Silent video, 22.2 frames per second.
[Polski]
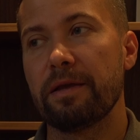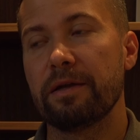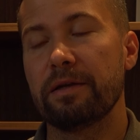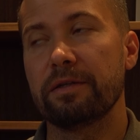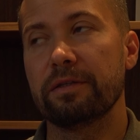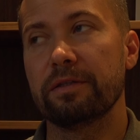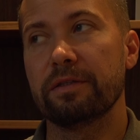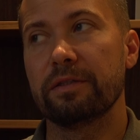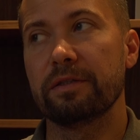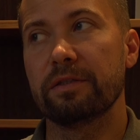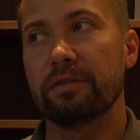
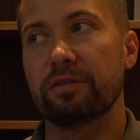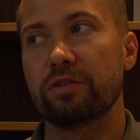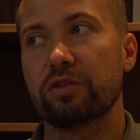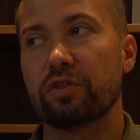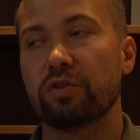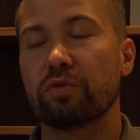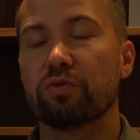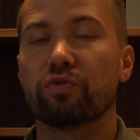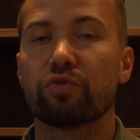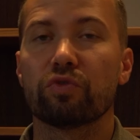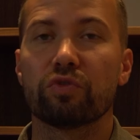e,
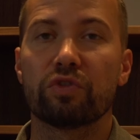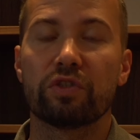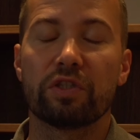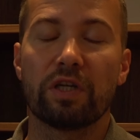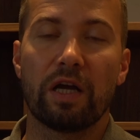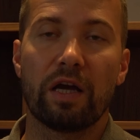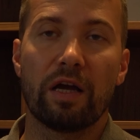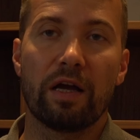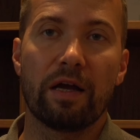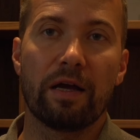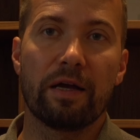czy
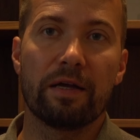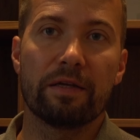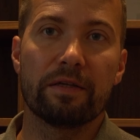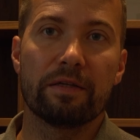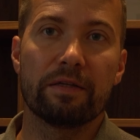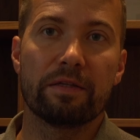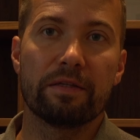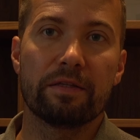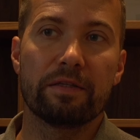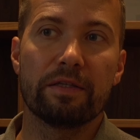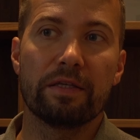uczucia
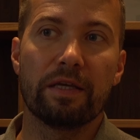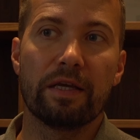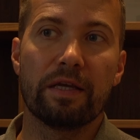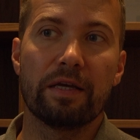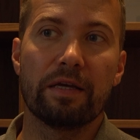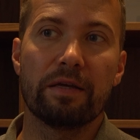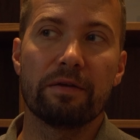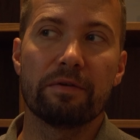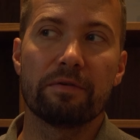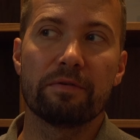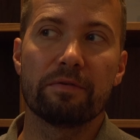
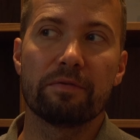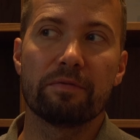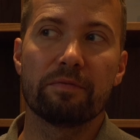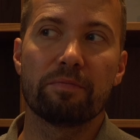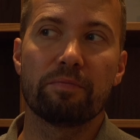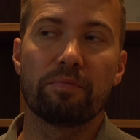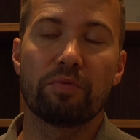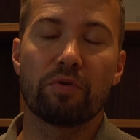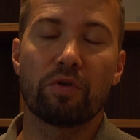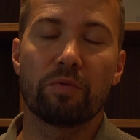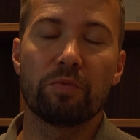nie
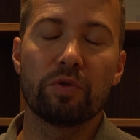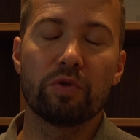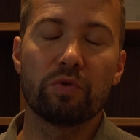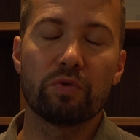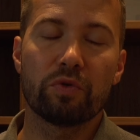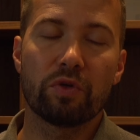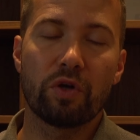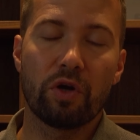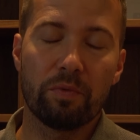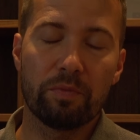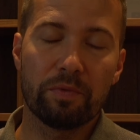
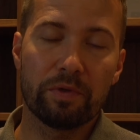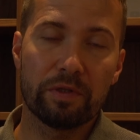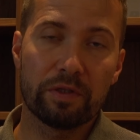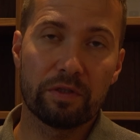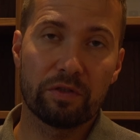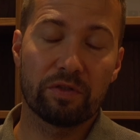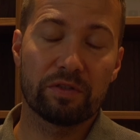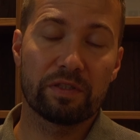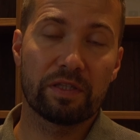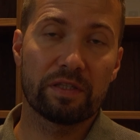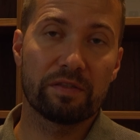promieniują,
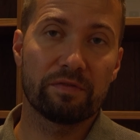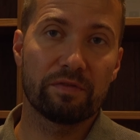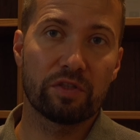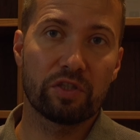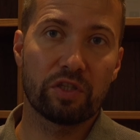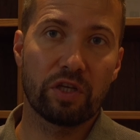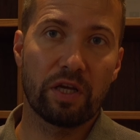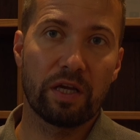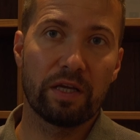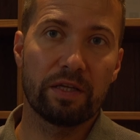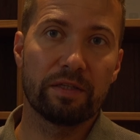to
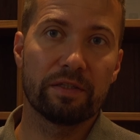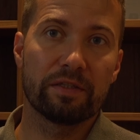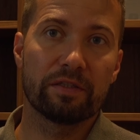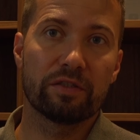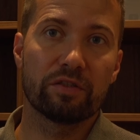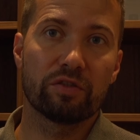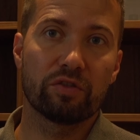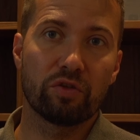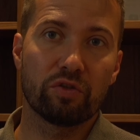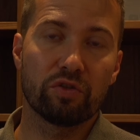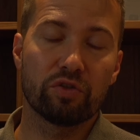zazwyczaj
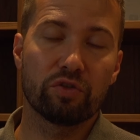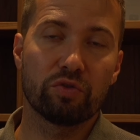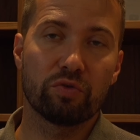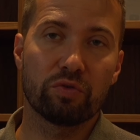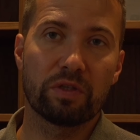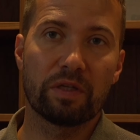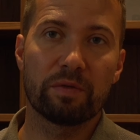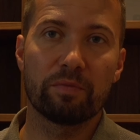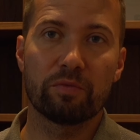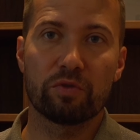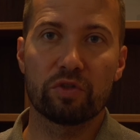coś
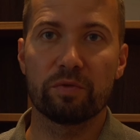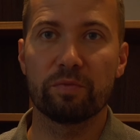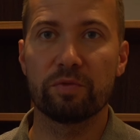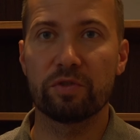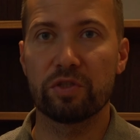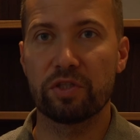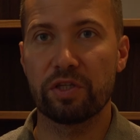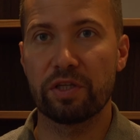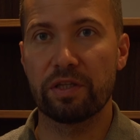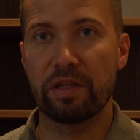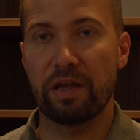tutaj może
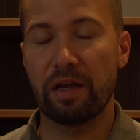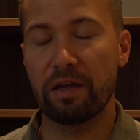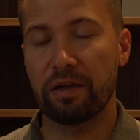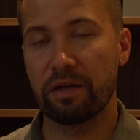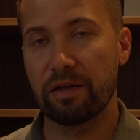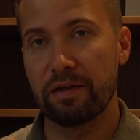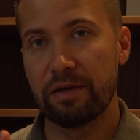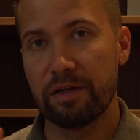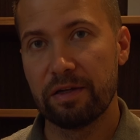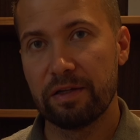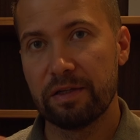być nie tak.
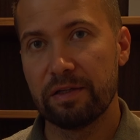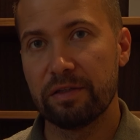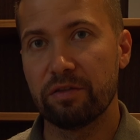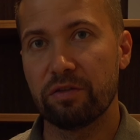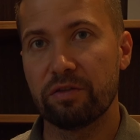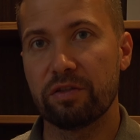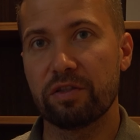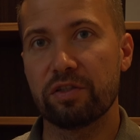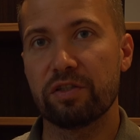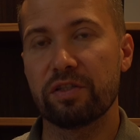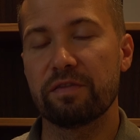To
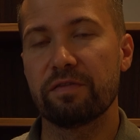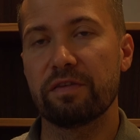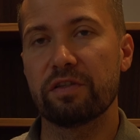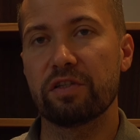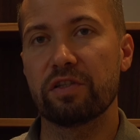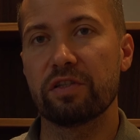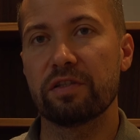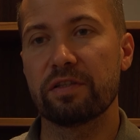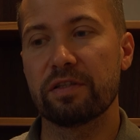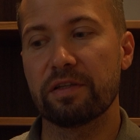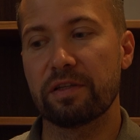też jest
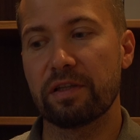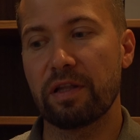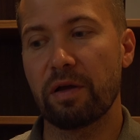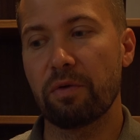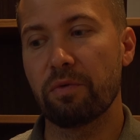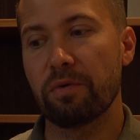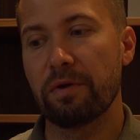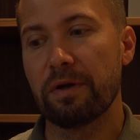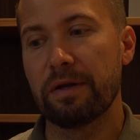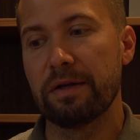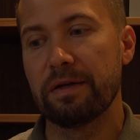ważny sygnał.
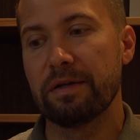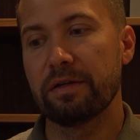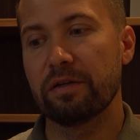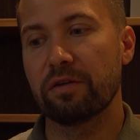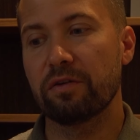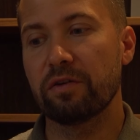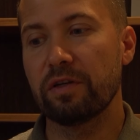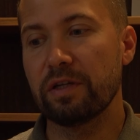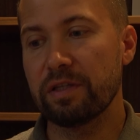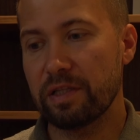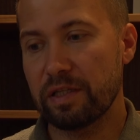
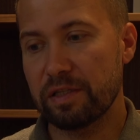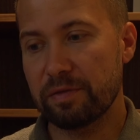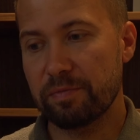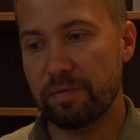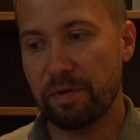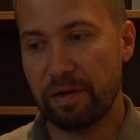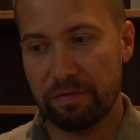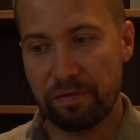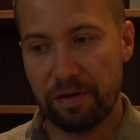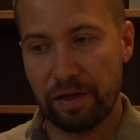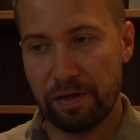Kolejna
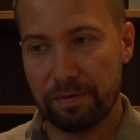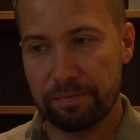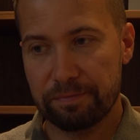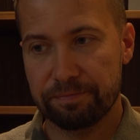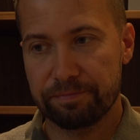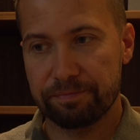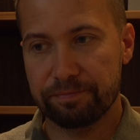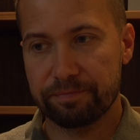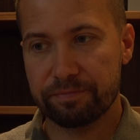sprawa.